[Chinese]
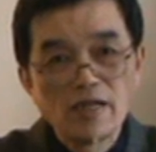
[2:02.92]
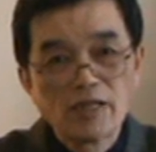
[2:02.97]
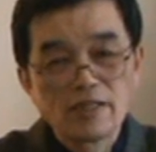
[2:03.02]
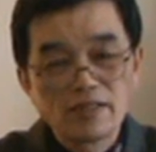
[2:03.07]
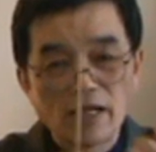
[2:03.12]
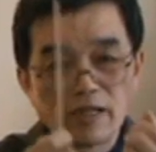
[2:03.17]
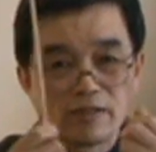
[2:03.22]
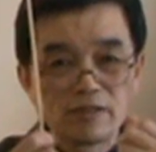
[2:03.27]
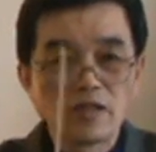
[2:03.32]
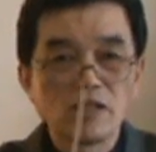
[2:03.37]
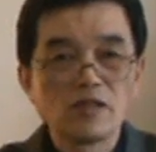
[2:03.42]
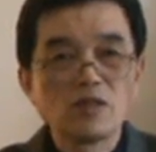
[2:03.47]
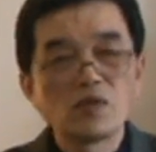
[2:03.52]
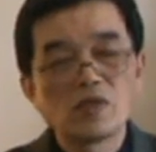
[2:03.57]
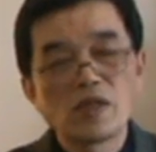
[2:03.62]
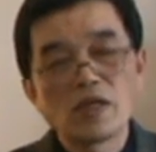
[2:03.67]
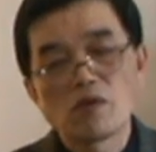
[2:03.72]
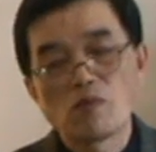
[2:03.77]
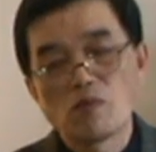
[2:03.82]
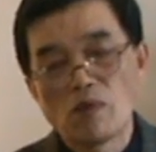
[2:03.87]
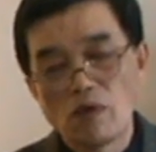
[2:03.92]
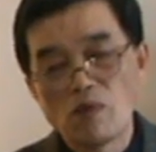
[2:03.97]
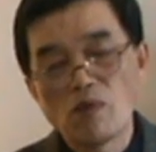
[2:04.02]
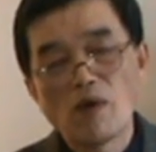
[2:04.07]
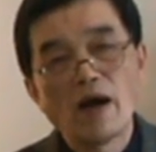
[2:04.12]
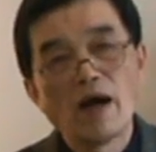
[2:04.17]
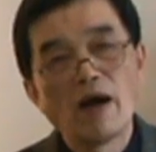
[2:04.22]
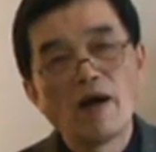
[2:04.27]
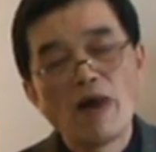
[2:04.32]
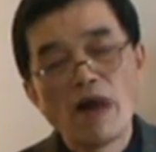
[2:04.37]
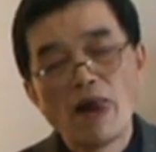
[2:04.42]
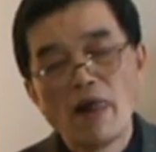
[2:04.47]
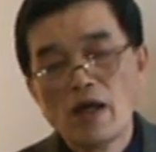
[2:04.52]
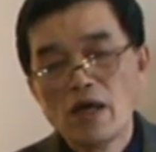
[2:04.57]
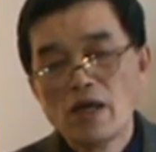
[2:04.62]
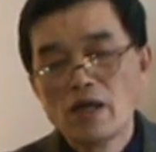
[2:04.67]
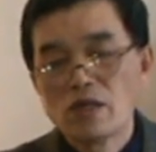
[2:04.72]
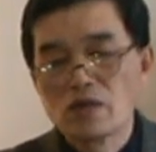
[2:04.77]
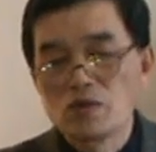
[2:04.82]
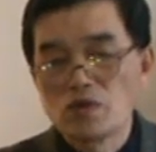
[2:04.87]
产生后天的文化，
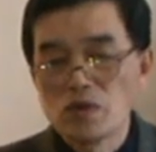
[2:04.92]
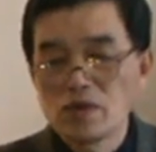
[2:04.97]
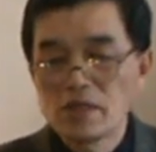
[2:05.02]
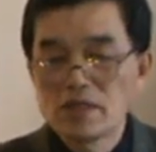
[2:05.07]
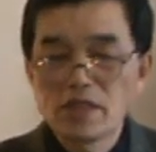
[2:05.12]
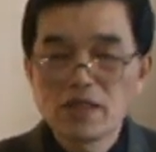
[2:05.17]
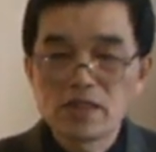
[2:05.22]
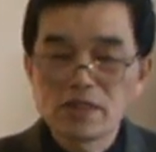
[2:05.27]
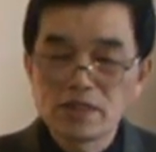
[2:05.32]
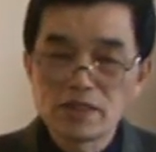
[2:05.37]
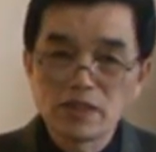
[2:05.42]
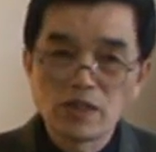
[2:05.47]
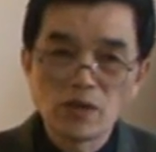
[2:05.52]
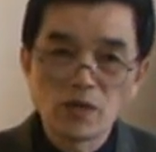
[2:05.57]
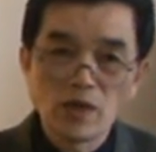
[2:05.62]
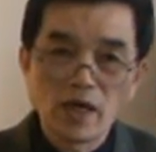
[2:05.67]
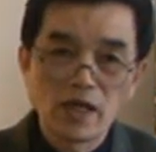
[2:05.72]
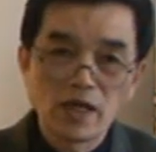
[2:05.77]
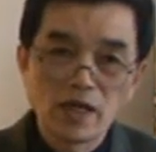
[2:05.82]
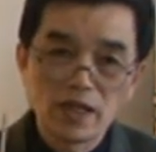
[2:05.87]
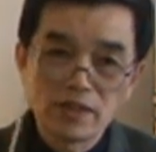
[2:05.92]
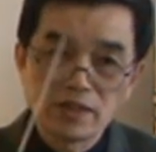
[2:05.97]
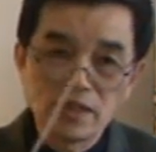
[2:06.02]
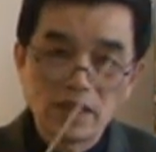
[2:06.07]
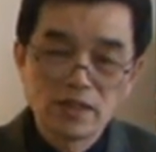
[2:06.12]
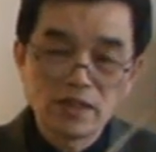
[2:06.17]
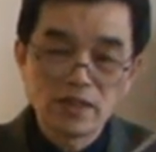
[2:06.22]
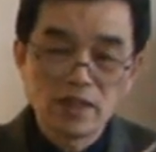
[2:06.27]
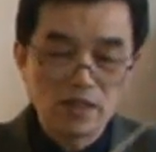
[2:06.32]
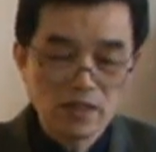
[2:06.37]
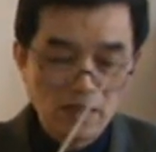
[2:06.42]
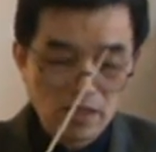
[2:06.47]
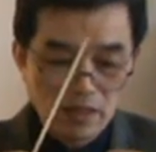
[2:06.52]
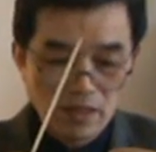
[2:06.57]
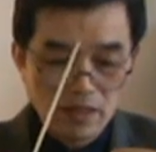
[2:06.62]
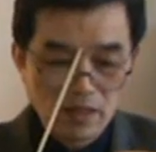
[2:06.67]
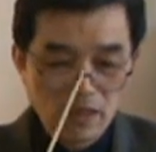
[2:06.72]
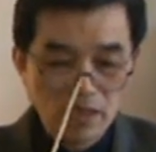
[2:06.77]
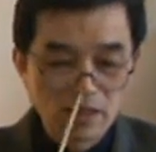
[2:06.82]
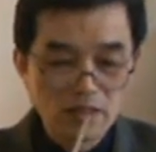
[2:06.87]
所以这个时间段和人
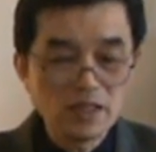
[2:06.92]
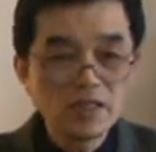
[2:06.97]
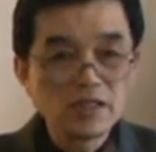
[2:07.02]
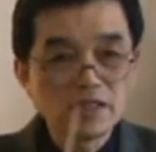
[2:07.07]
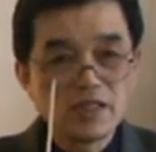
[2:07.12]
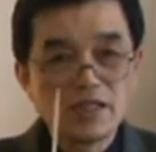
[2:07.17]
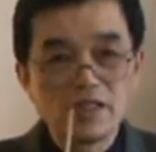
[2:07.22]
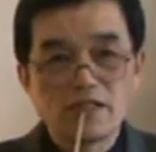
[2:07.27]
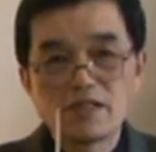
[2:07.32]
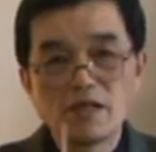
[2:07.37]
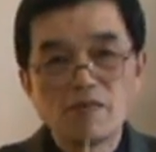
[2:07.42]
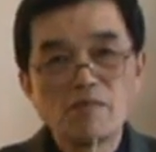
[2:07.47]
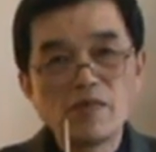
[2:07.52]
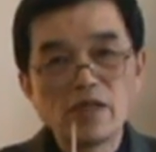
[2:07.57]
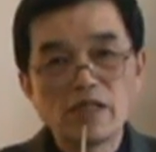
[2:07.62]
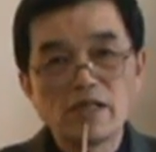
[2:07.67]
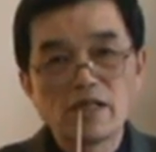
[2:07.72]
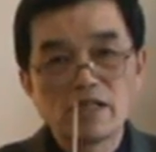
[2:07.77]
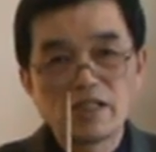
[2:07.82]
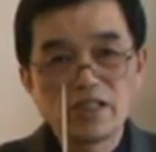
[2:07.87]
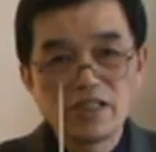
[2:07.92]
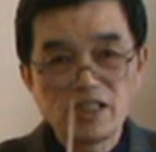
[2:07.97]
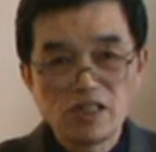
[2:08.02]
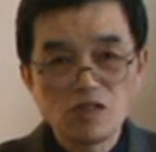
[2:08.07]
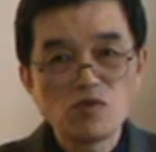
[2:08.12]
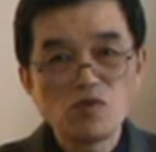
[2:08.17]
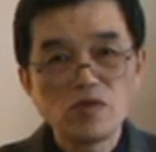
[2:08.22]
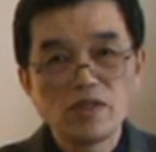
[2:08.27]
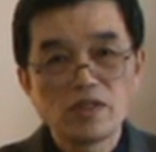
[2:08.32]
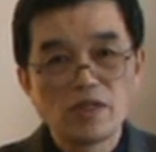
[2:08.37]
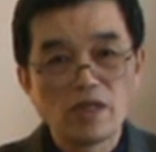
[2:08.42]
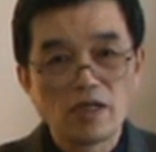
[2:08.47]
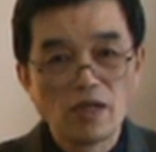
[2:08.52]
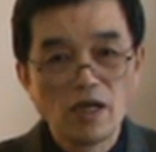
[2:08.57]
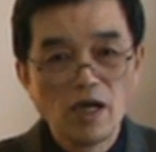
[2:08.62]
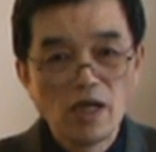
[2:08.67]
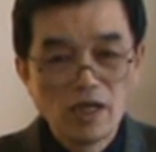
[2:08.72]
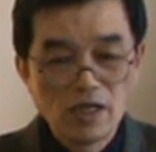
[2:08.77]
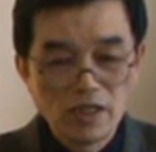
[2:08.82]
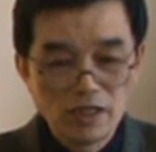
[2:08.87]
个体生命的七岁的
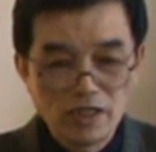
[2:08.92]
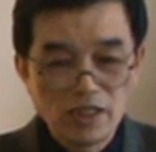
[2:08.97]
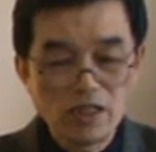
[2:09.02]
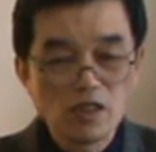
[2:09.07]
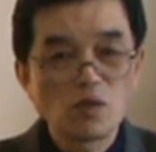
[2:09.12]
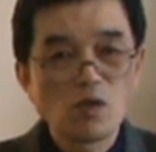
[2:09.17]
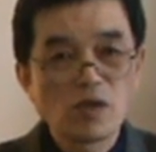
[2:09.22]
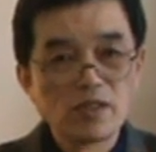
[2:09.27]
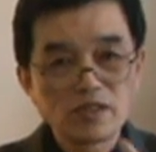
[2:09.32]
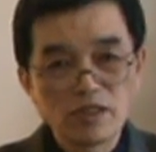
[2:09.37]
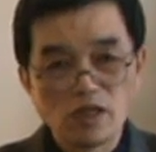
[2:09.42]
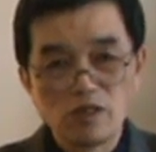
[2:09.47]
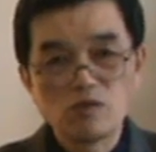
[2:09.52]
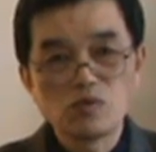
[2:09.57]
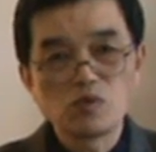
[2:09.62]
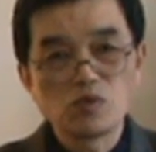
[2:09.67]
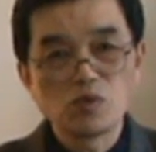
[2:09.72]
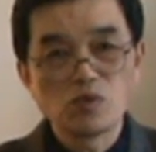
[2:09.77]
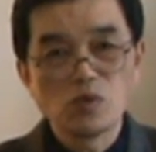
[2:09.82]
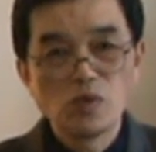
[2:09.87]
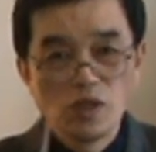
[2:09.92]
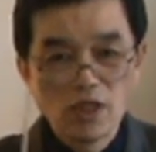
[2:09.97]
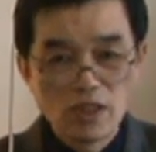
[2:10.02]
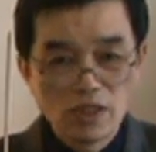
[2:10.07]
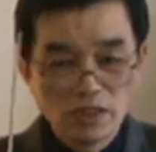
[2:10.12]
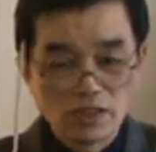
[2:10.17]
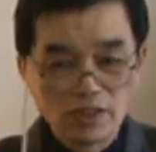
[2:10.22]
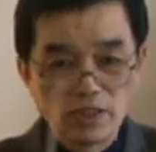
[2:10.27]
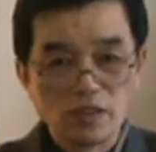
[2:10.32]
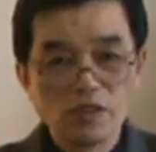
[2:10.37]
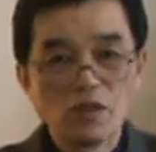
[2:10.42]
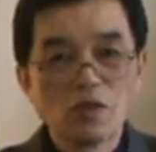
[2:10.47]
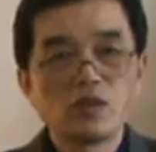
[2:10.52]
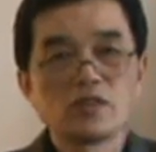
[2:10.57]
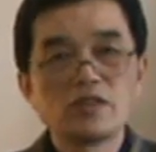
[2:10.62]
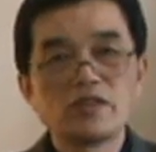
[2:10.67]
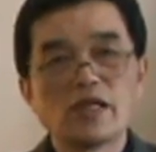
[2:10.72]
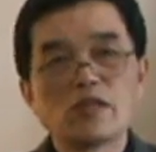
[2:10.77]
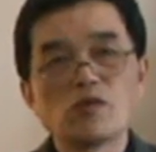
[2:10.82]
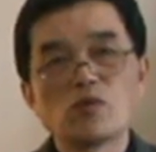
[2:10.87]
器官成熟是
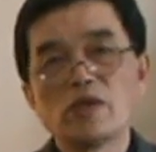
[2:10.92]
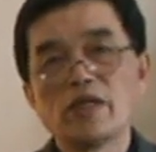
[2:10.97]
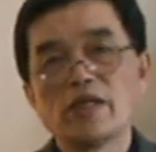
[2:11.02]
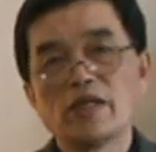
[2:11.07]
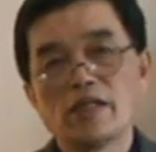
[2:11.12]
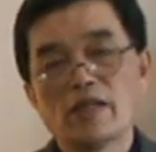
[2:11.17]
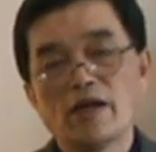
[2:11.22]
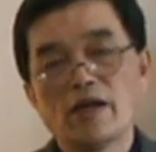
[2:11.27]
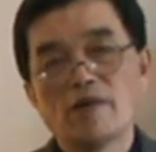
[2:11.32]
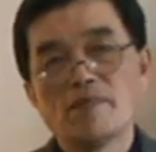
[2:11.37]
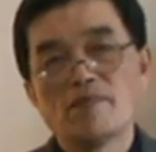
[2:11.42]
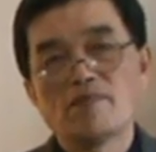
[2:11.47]
相对应的，